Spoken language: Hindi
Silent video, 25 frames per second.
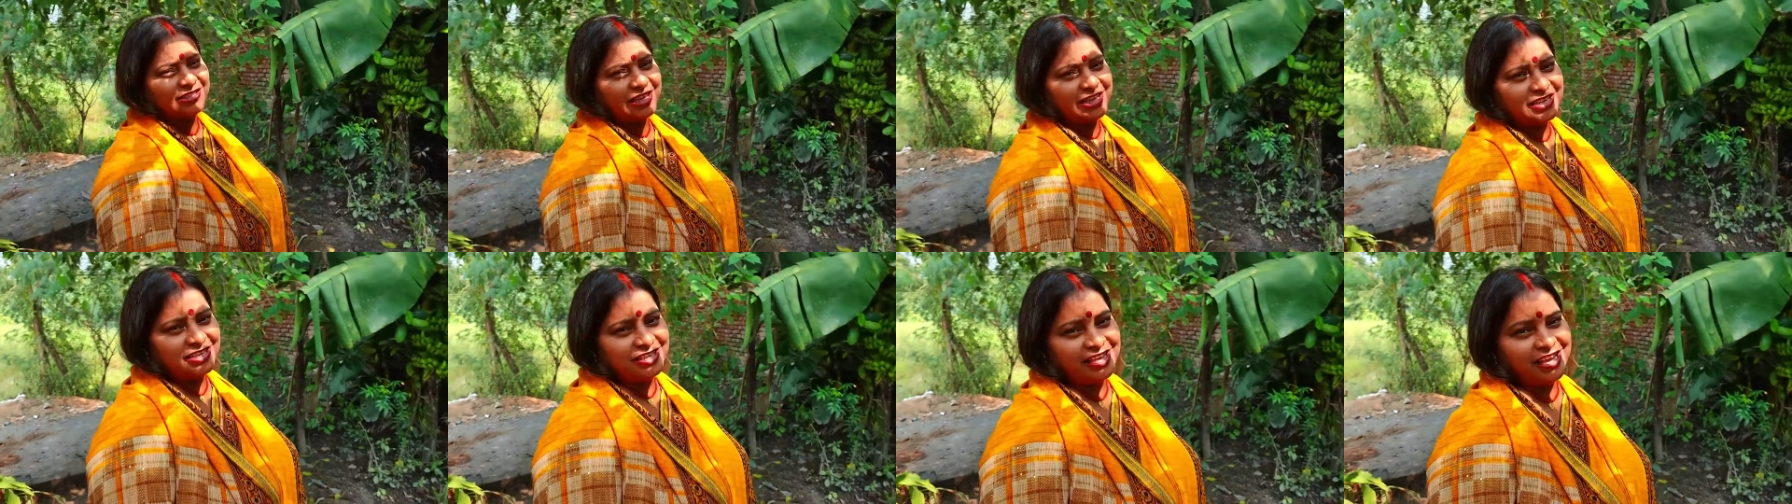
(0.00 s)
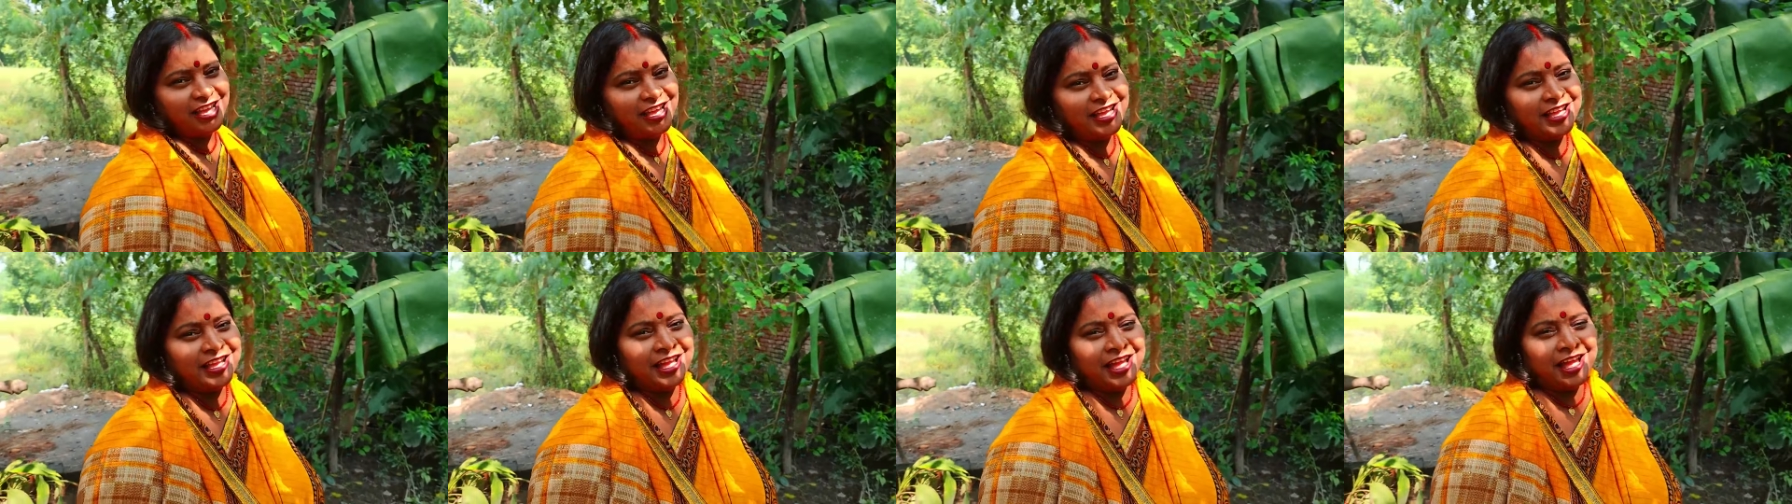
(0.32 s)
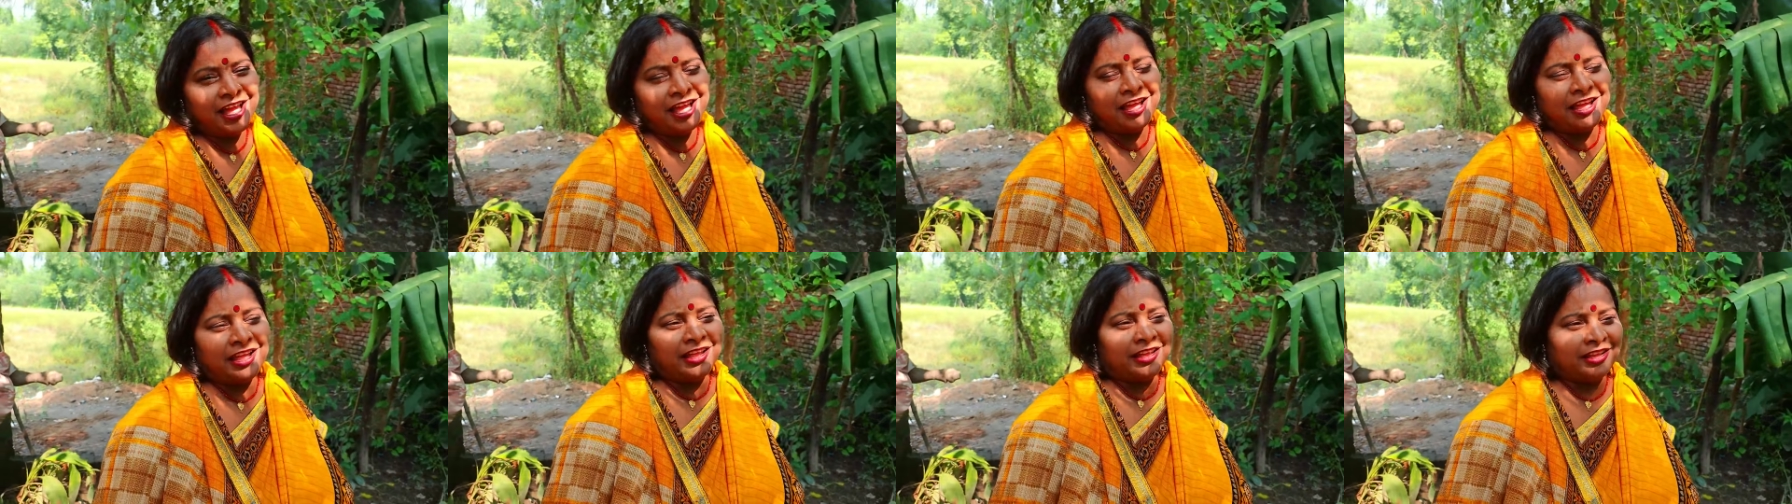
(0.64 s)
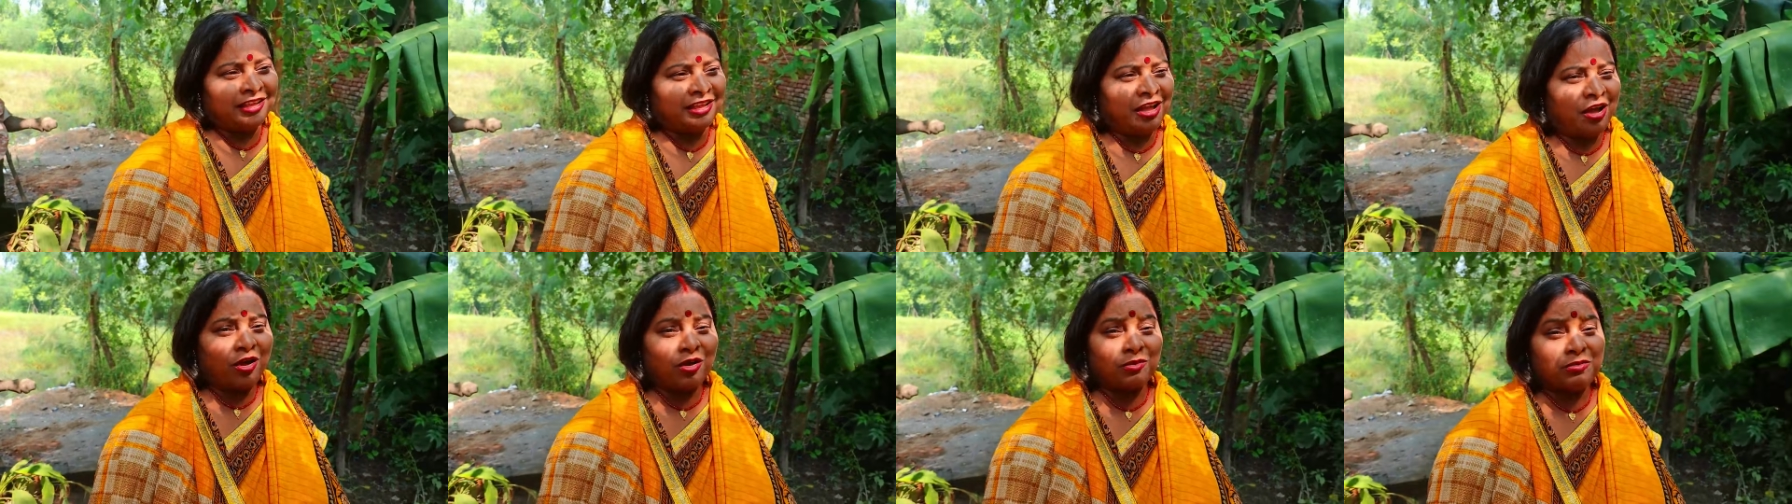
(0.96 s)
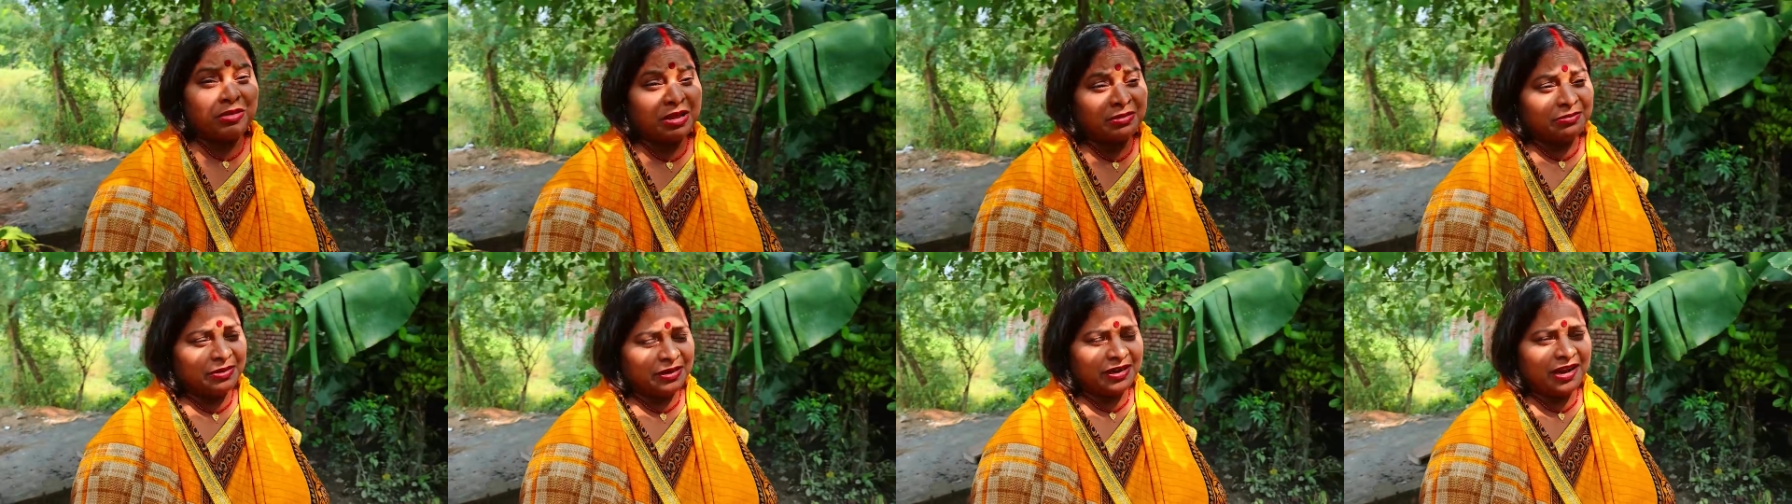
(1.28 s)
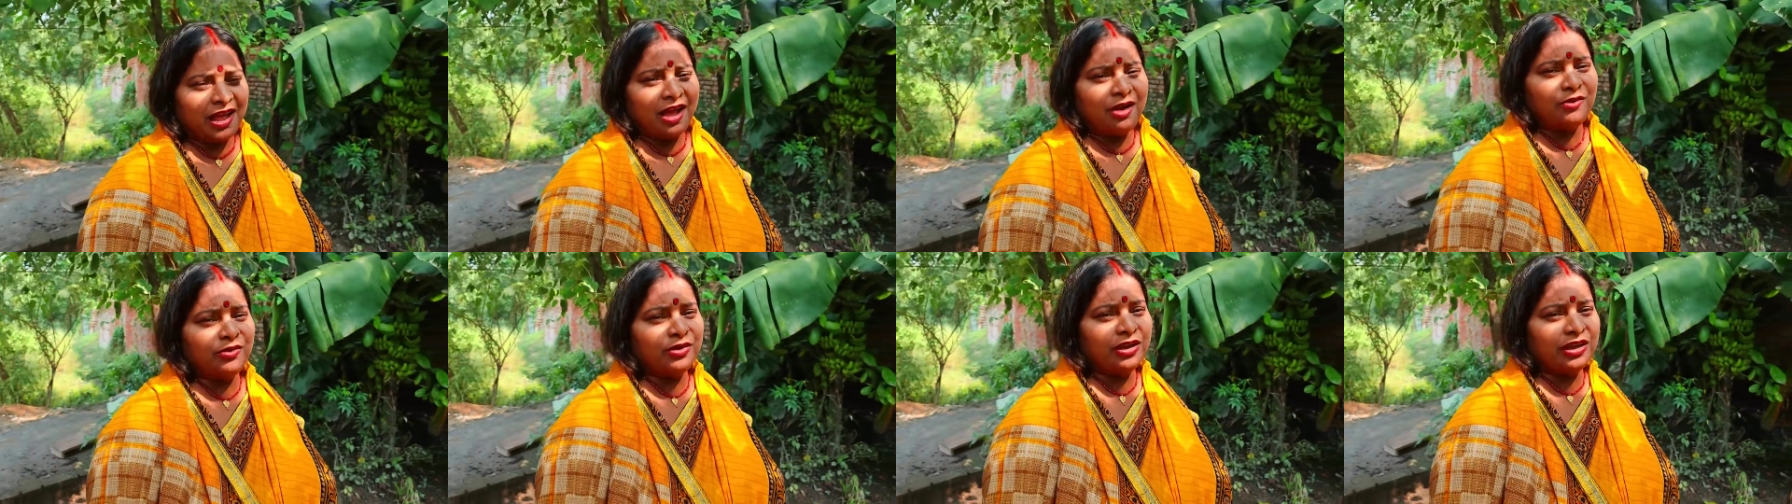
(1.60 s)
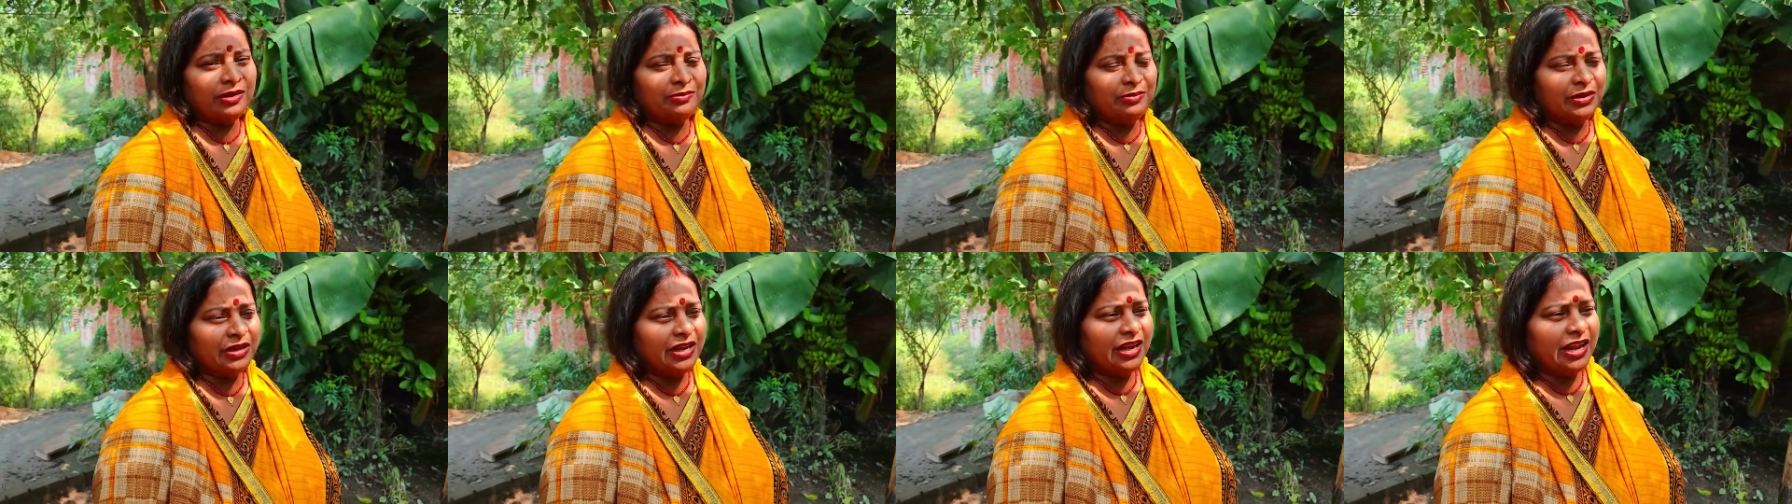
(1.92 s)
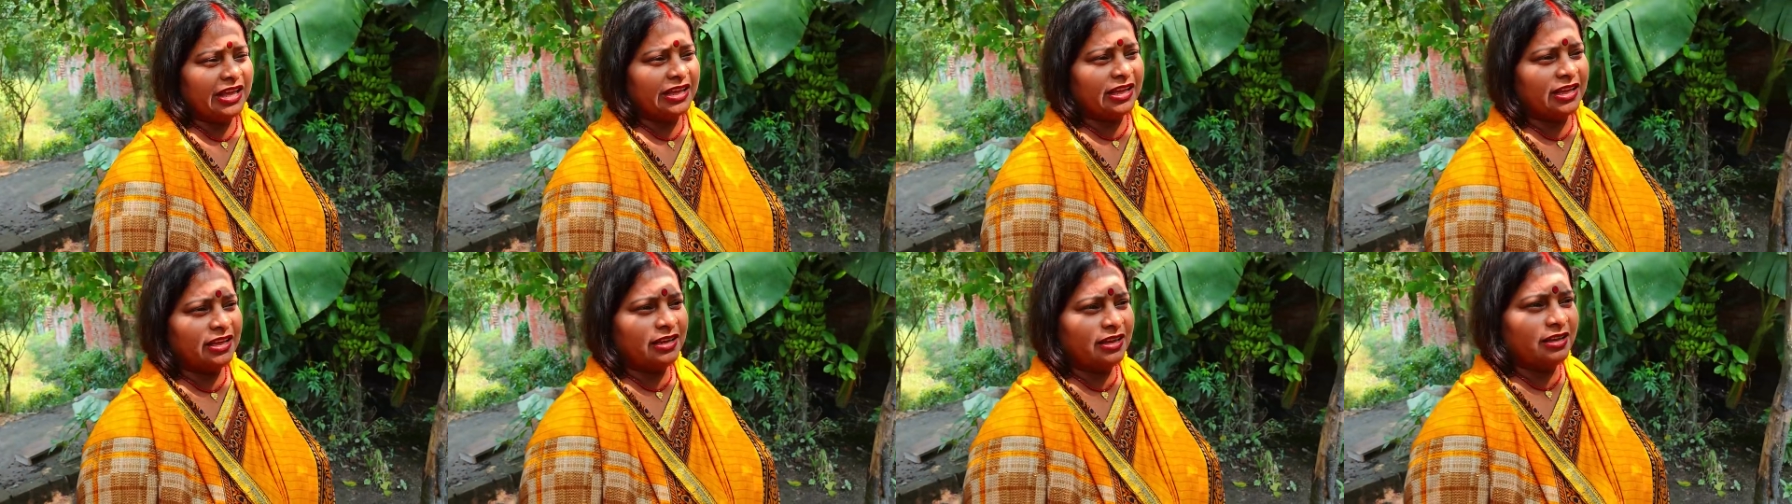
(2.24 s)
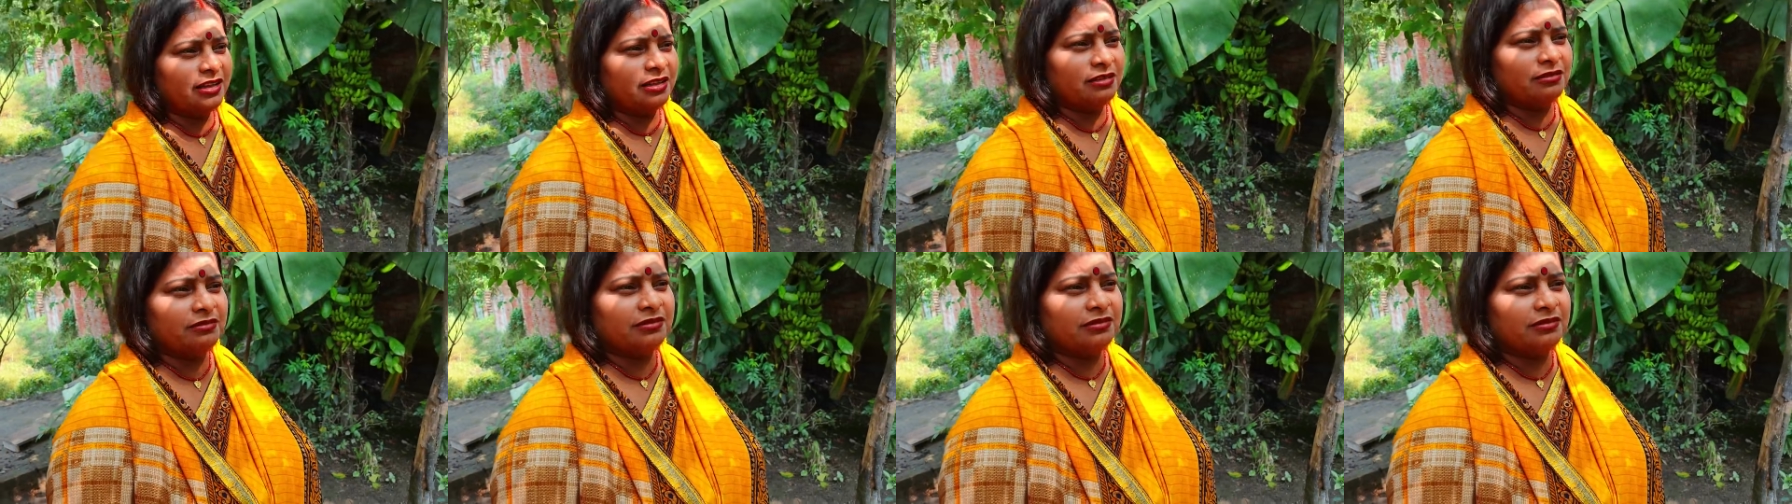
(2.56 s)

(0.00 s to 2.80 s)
चाहिए और मैं बनाऊंगी भी लेकिन